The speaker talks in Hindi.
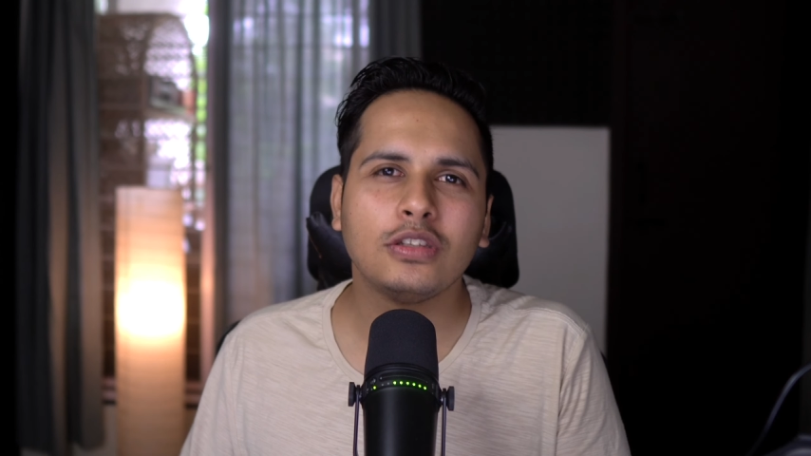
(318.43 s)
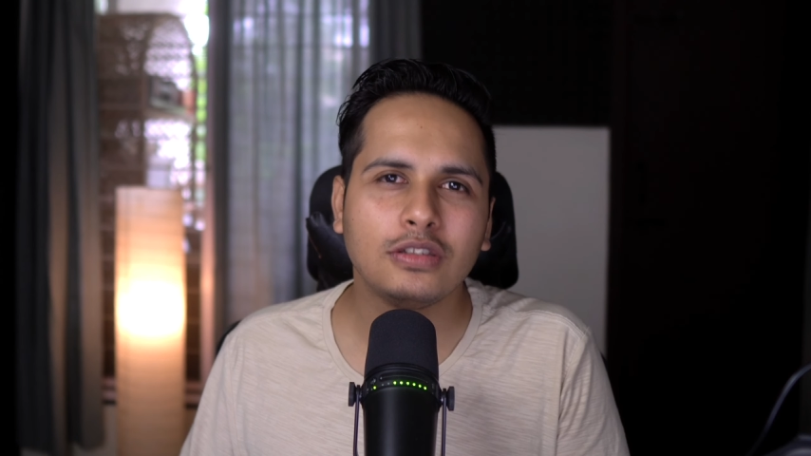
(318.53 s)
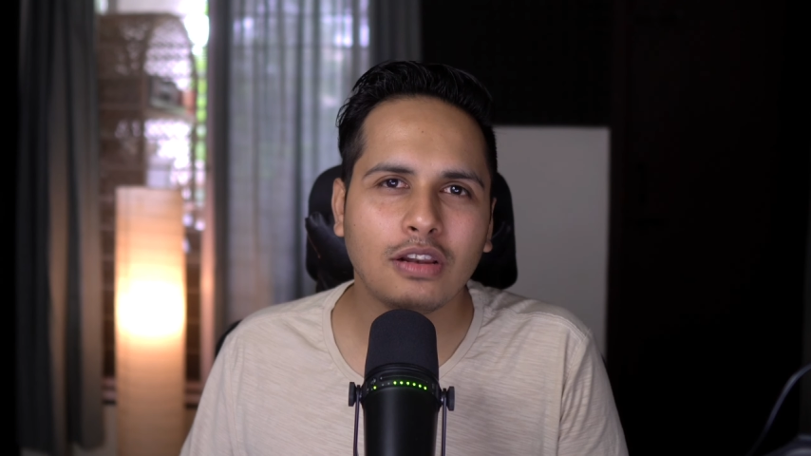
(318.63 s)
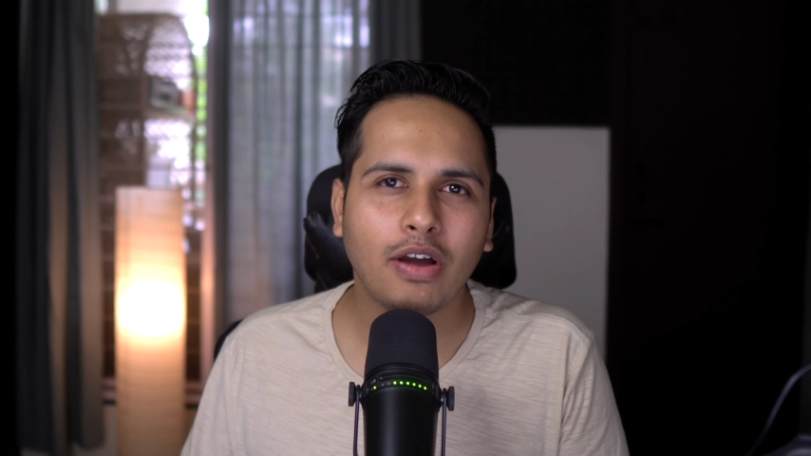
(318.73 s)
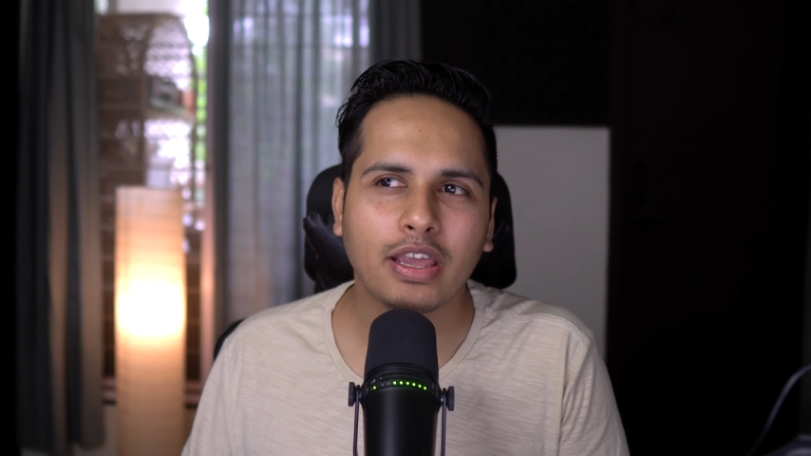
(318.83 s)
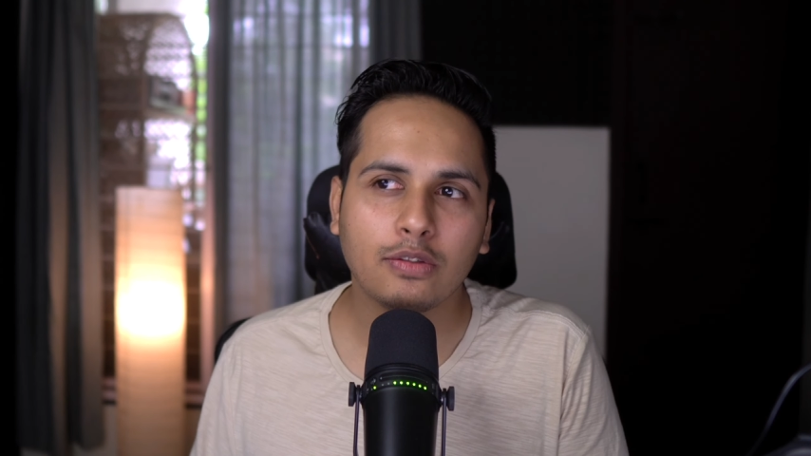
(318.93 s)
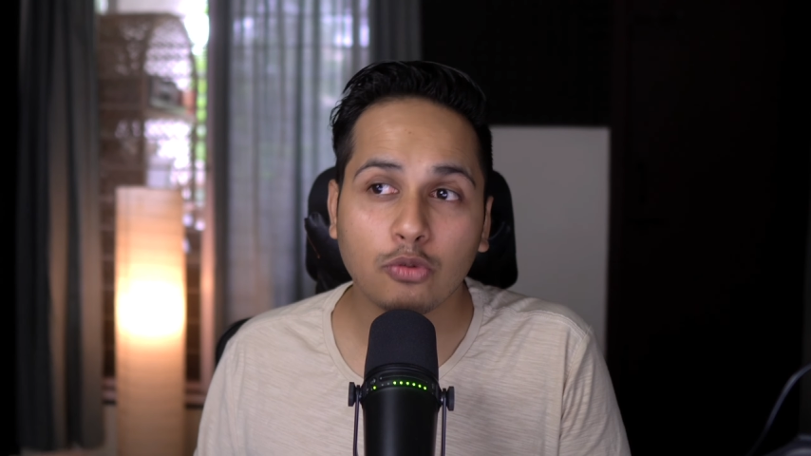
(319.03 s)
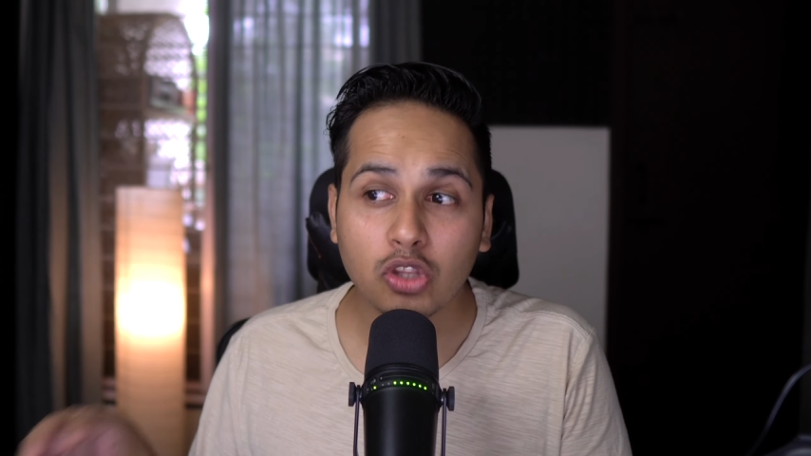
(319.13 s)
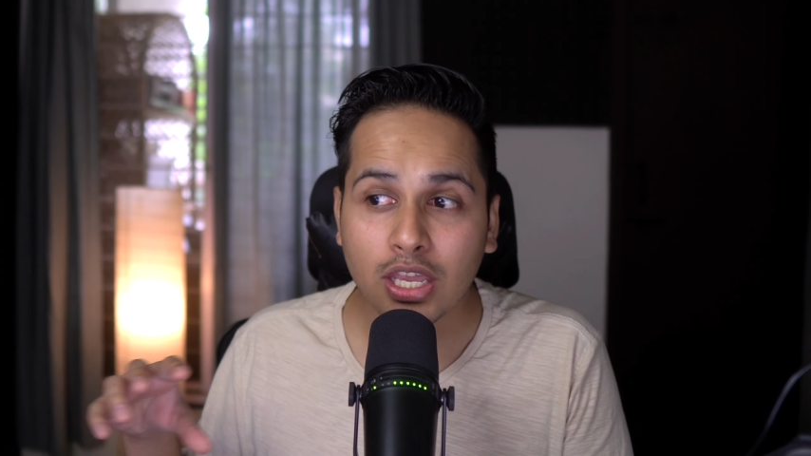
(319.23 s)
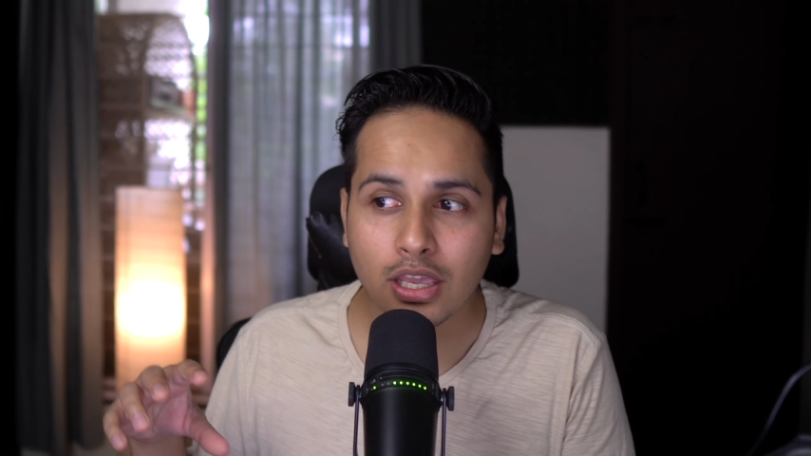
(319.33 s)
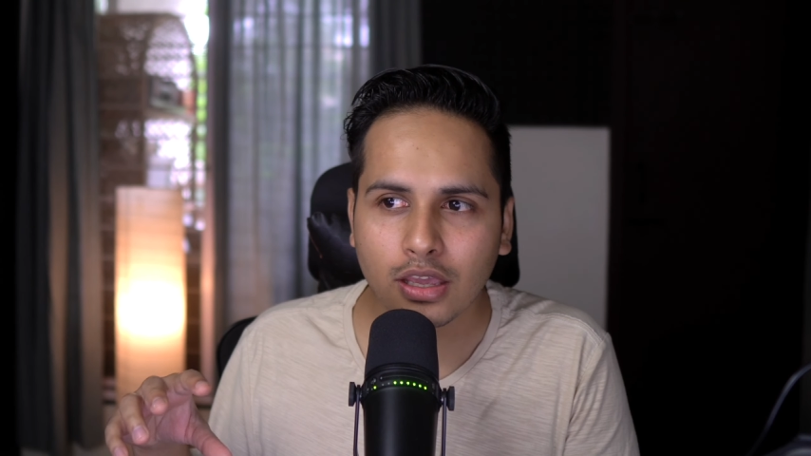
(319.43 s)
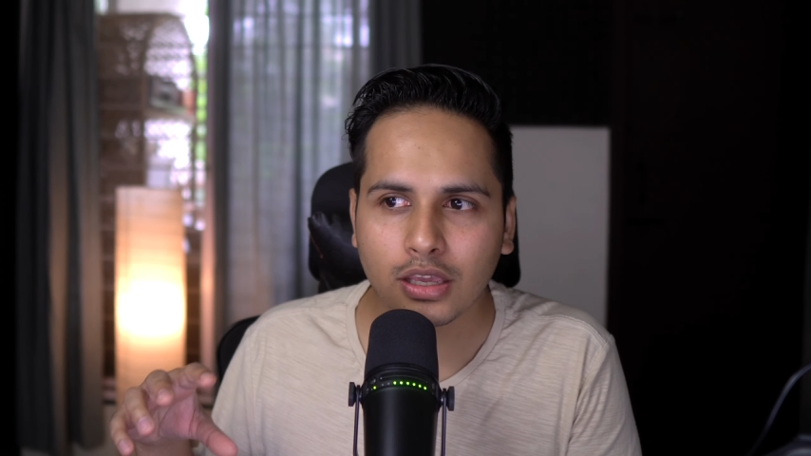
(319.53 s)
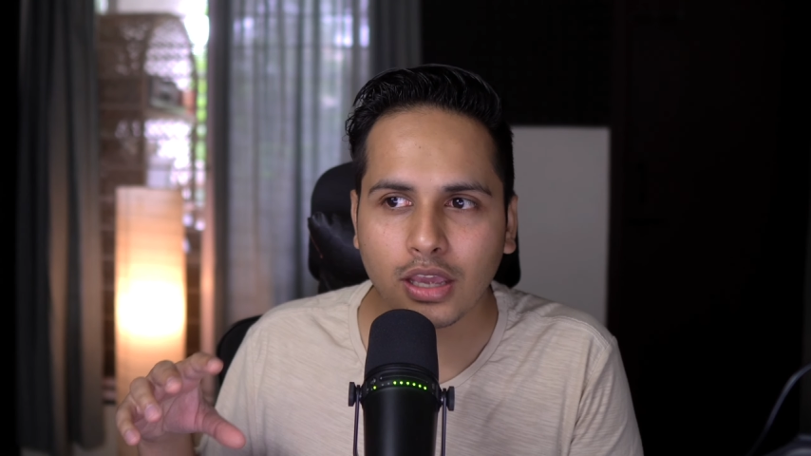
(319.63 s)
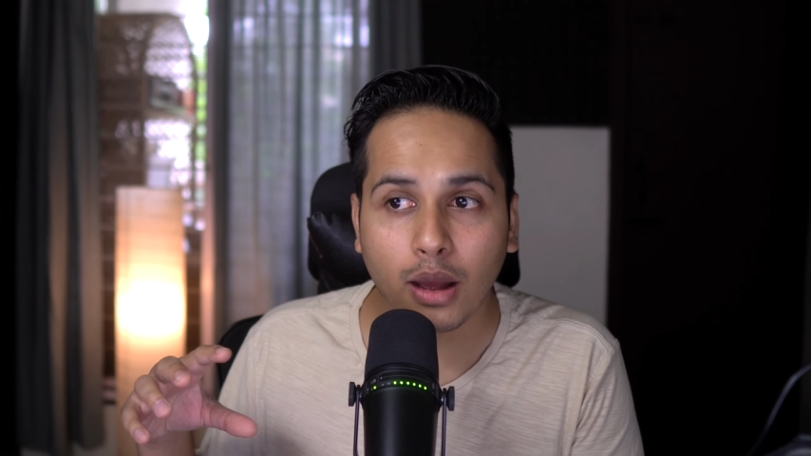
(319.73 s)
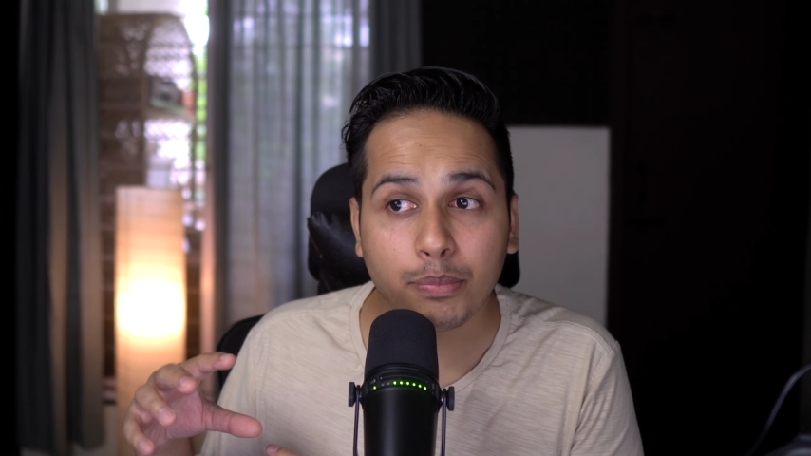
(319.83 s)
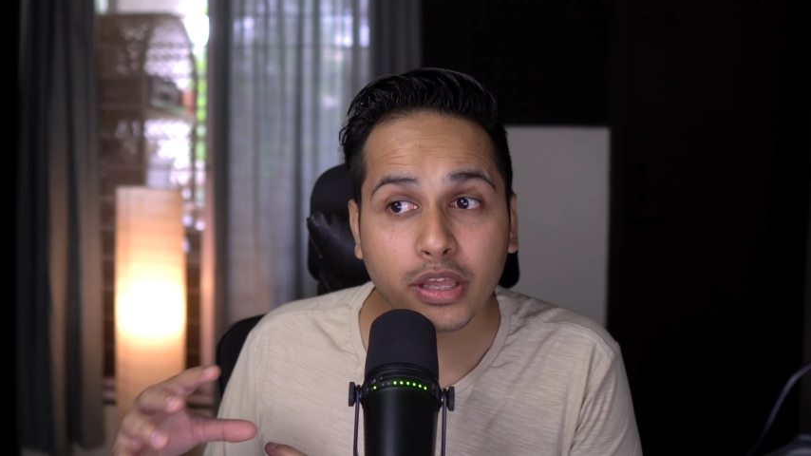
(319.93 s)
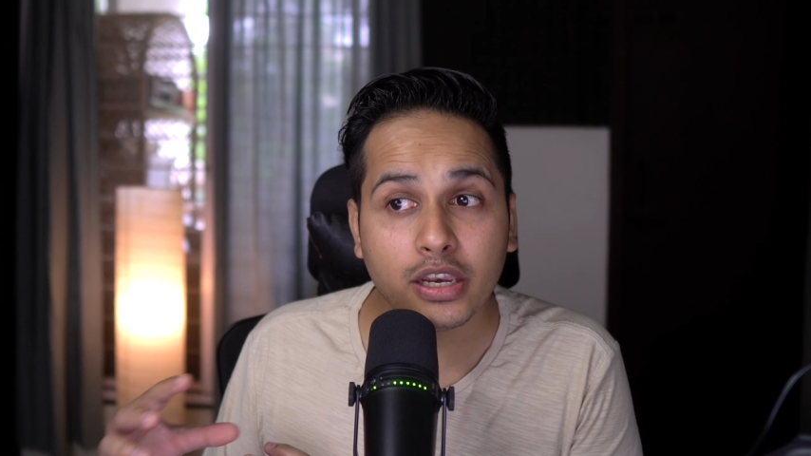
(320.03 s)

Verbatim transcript: दिलवाएंगे वो देखेंगे कि आपके